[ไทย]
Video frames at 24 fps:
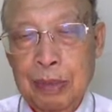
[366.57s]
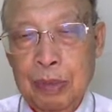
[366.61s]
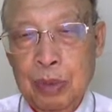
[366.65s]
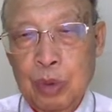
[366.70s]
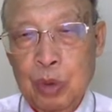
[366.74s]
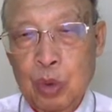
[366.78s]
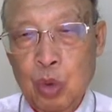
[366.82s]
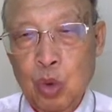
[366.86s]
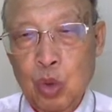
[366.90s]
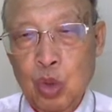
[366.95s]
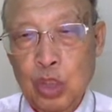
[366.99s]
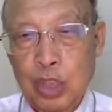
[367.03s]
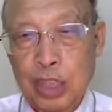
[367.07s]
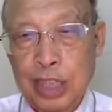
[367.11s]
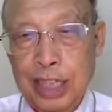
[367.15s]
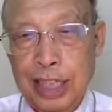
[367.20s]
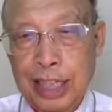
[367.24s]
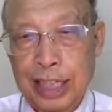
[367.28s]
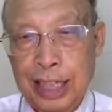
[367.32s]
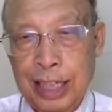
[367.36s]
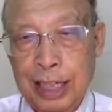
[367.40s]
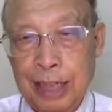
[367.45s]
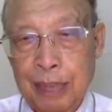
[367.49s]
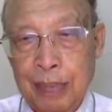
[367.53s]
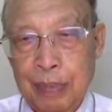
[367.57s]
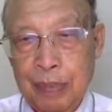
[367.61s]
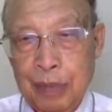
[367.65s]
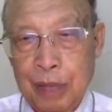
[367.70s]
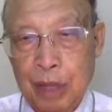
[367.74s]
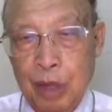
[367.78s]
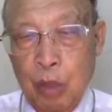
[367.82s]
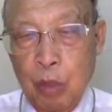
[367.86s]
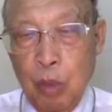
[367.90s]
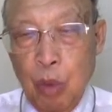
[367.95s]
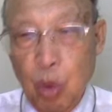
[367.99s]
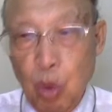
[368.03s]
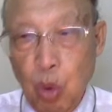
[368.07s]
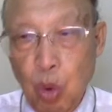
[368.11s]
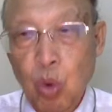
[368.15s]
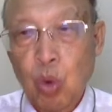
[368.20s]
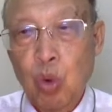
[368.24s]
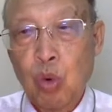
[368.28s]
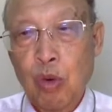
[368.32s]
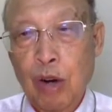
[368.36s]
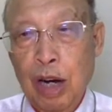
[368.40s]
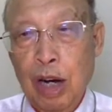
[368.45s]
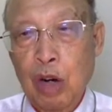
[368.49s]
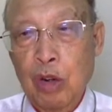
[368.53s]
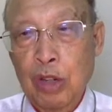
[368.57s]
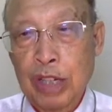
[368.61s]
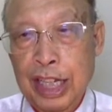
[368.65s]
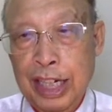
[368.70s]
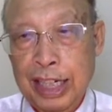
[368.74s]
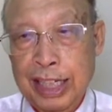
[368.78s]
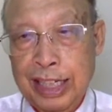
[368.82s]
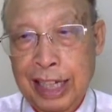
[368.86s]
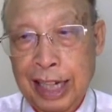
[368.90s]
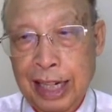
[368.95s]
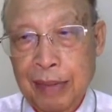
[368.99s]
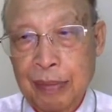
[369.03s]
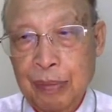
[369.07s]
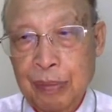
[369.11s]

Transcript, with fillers: บุคคลเหตุนั้น เขาบูฮู้ว่าเขาเหตุยัง